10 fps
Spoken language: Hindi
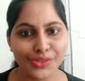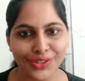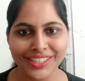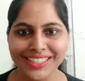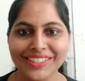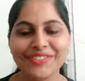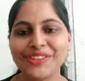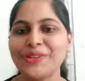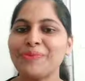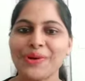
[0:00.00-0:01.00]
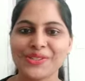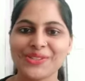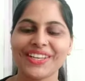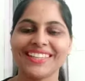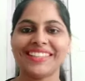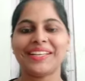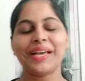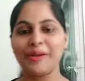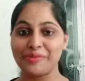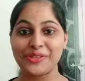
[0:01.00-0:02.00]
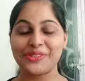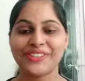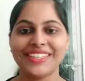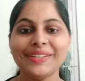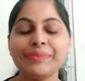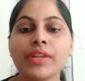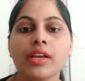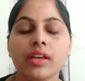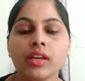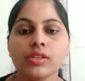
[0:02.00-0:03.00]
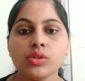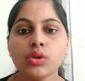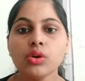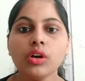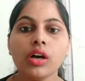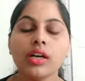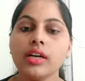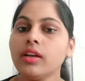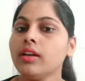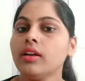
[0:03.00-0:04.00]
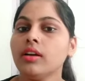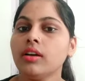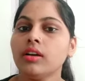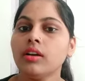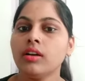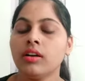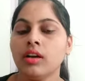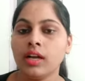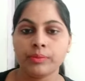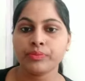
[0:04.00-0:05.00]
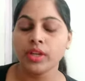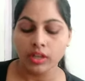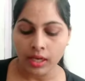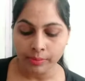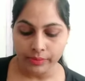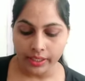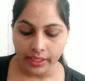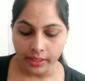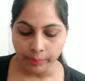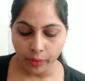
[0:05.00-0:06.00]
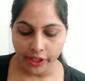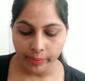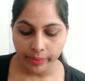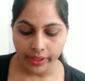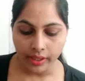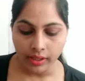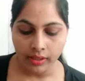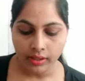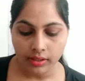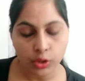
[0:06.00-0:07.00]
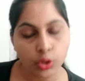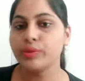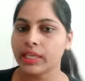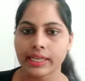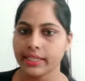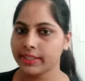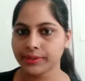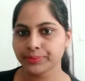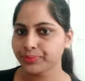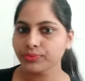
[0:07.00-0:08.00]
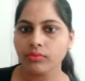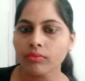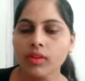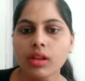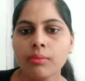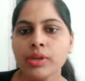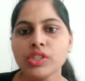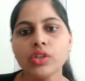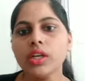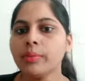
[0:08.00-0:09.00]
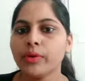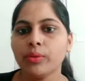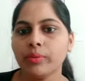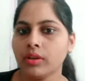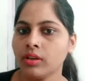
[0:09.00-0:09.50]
सॉरी वीडियो पॉज हो गया था आई एम सो सॉरी सो अगर हाँ हम थे पॉइंट पे धूप जलाने के बच्चों के कपड़ों